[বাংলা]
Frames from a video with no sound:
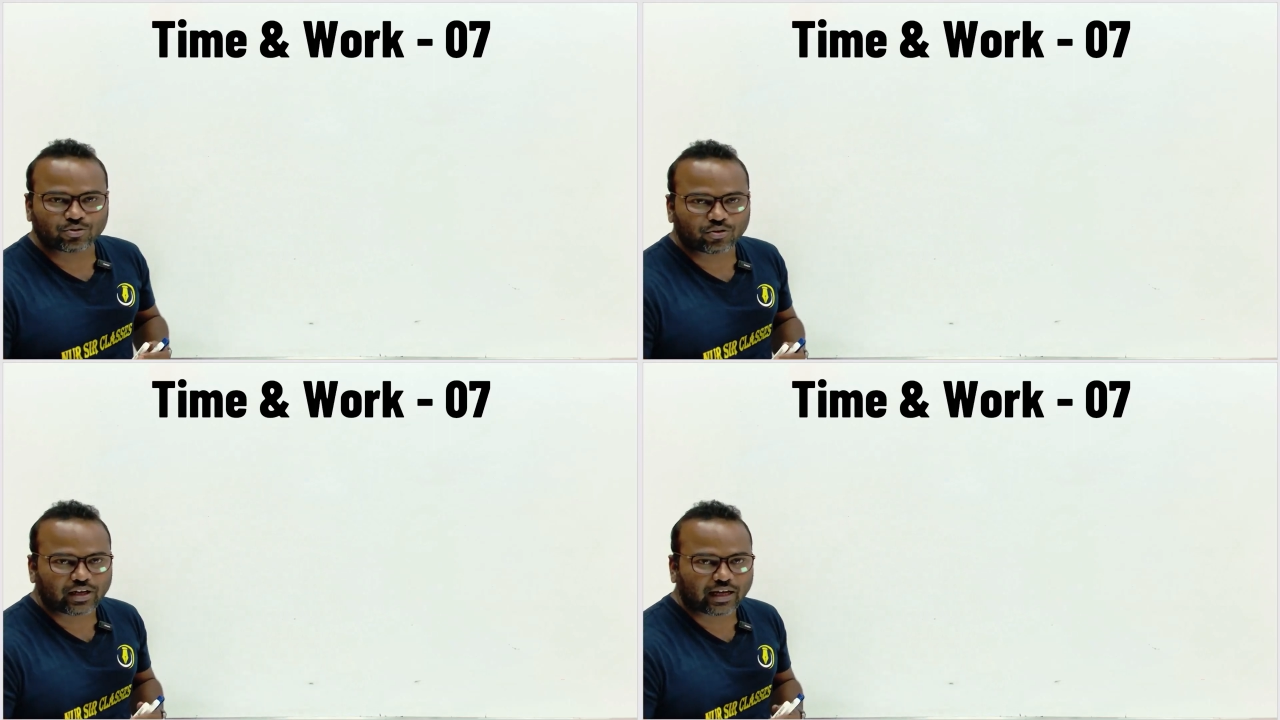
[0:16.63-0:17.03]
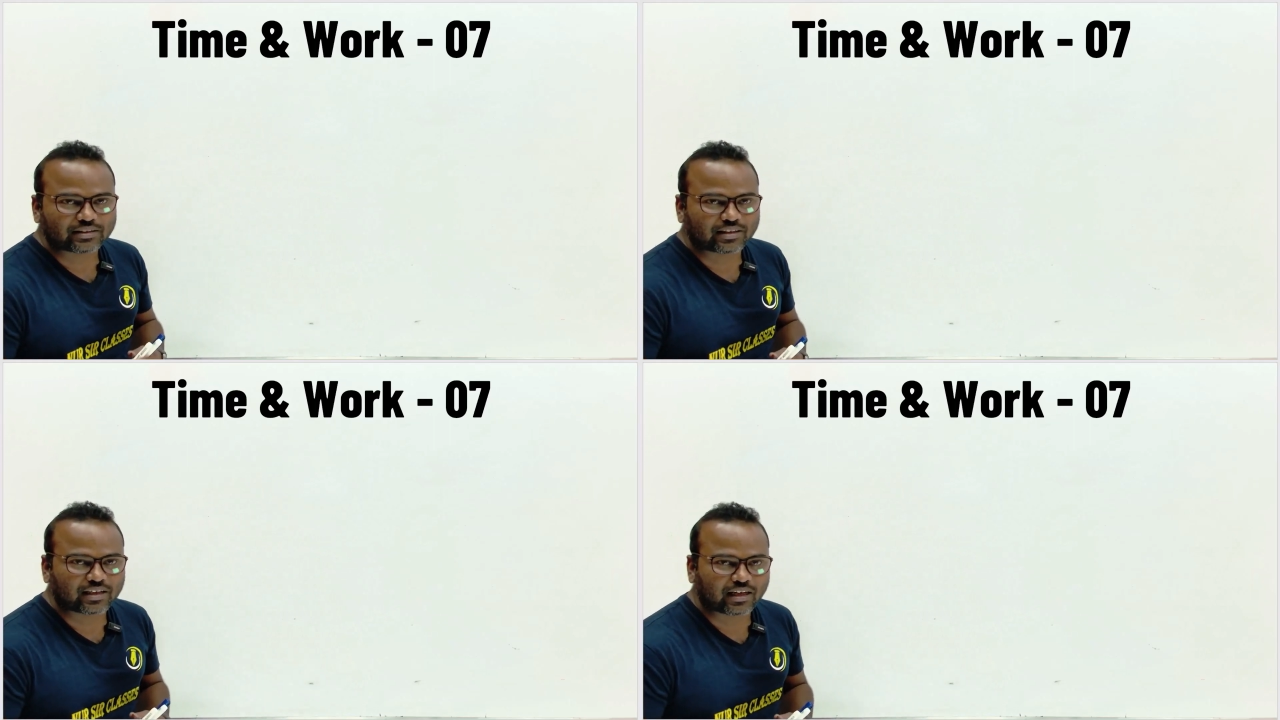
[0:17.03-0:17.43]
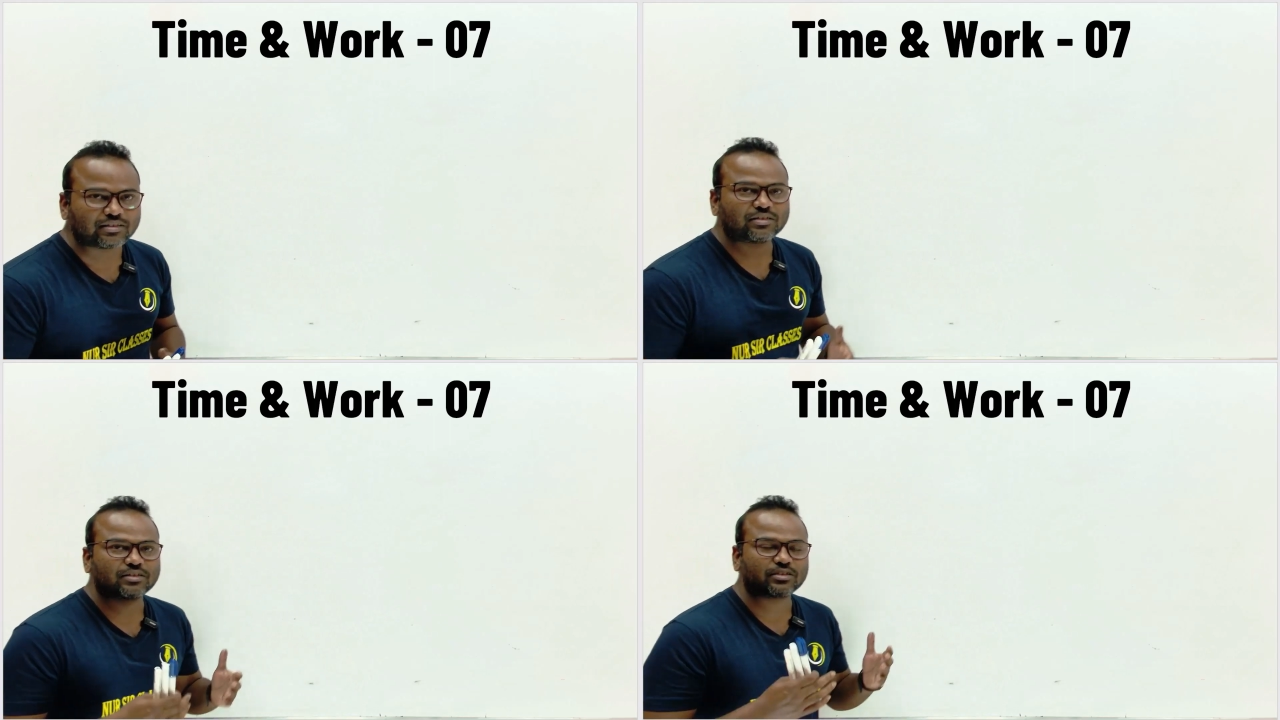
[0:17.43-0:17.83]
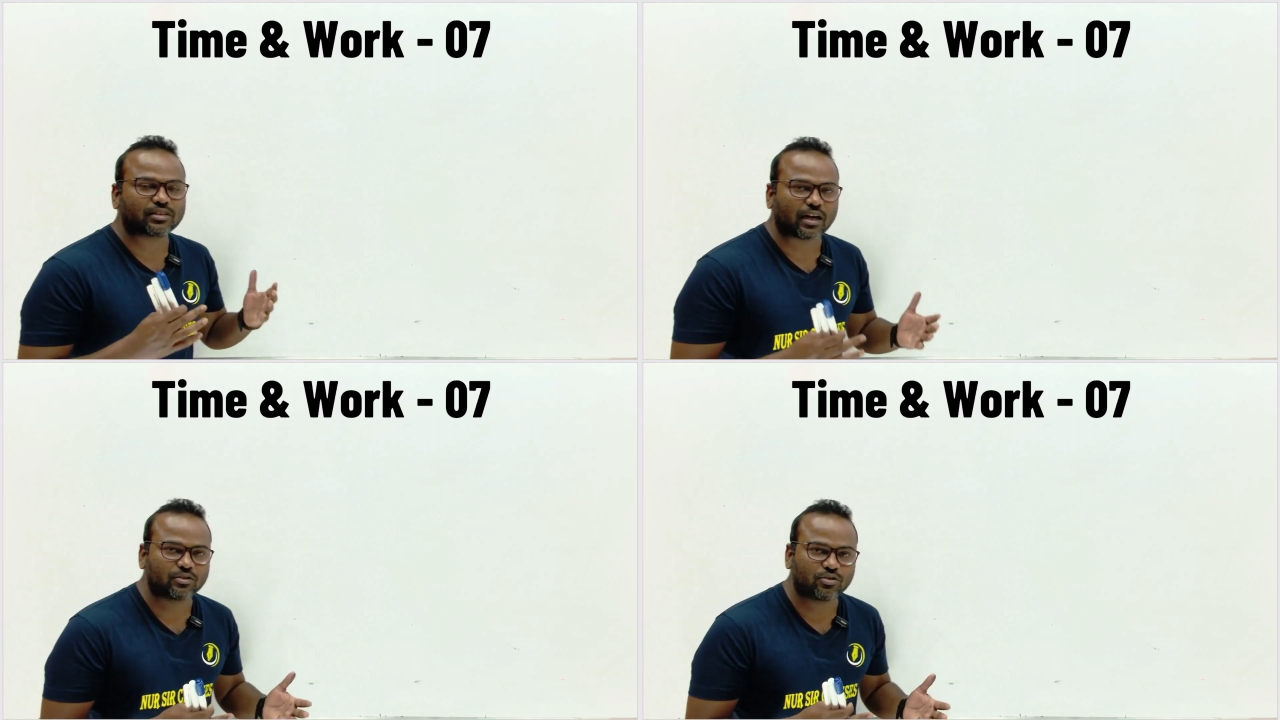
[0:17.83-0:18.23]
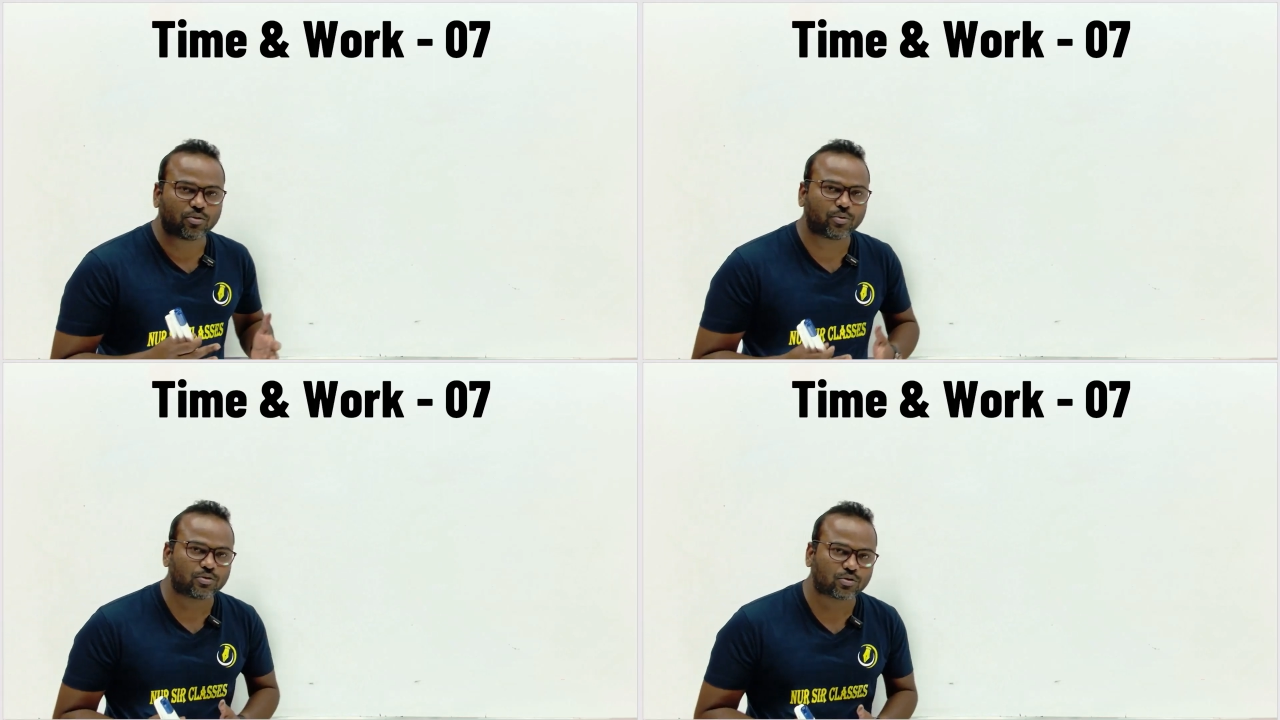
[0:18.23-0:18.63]
শুরু করি আজকের ক্লাস কার্য
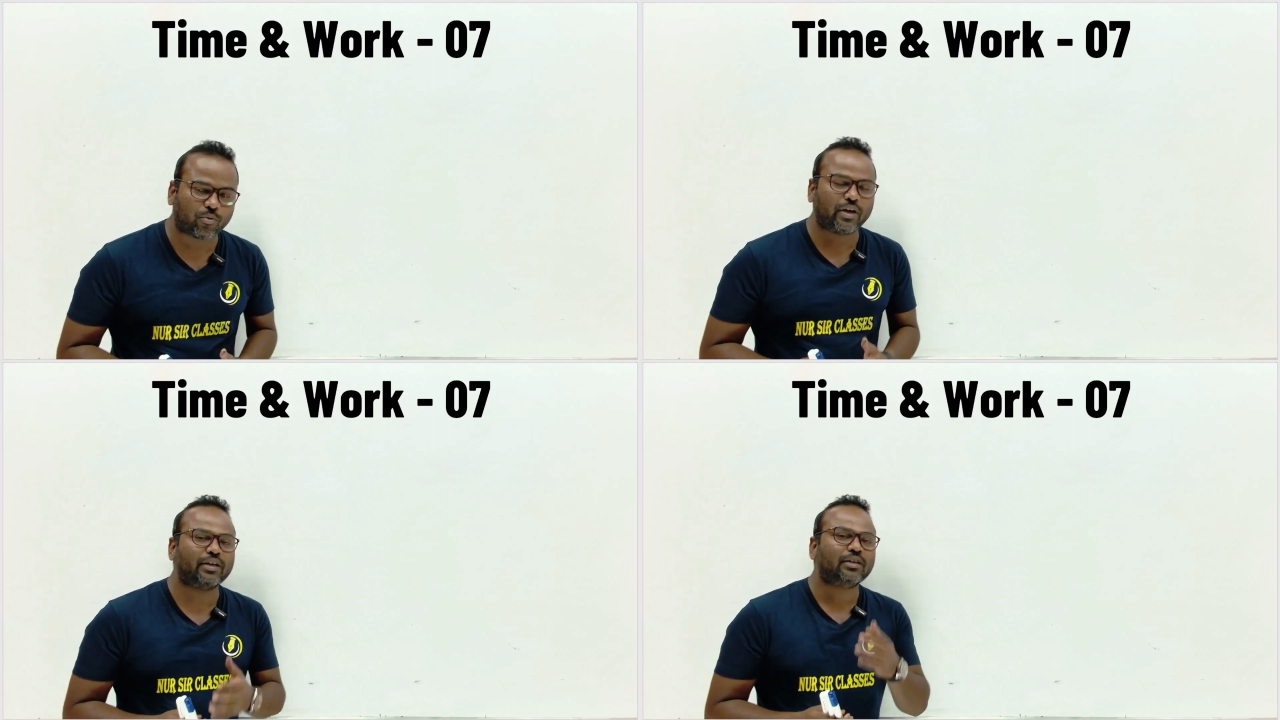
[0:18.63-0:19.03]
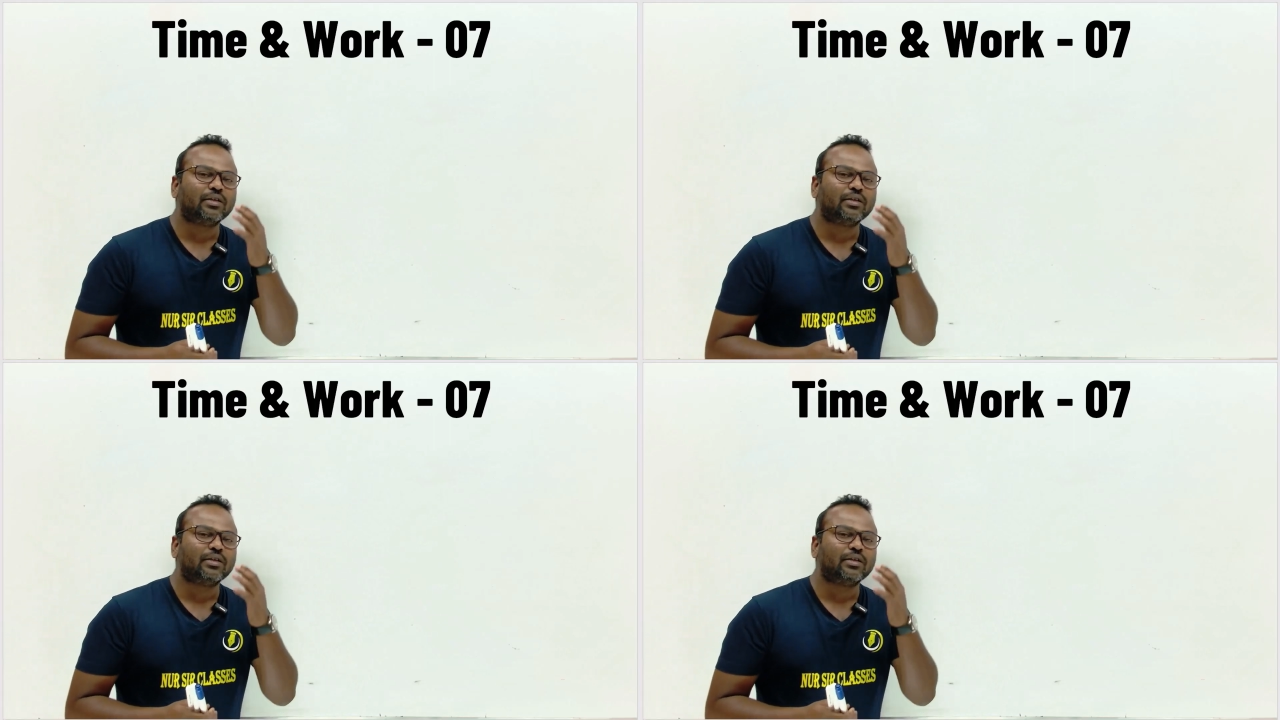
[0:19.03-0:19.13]
এবং সময়ের